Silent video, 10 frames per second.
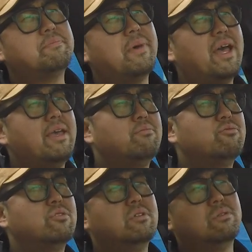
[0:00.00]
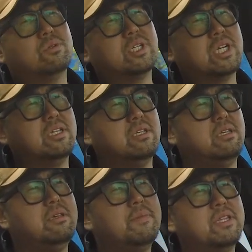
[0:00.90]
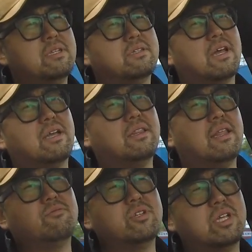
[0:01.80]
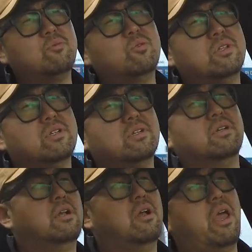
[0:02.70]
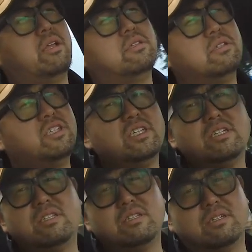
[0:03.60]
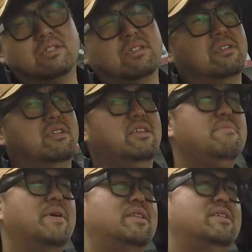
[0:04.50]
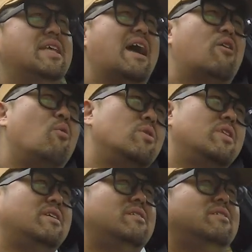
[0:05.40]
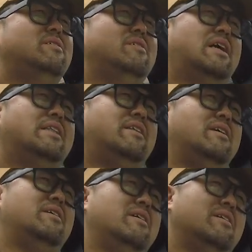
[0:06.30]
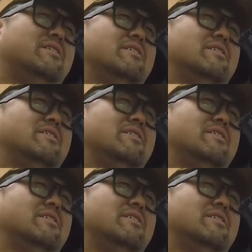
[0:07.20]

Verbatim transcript: 파이브는 또 제가 E바디를 탔기 때문에 삼십 디를 엑스 육, E바디 사십 디를 한 대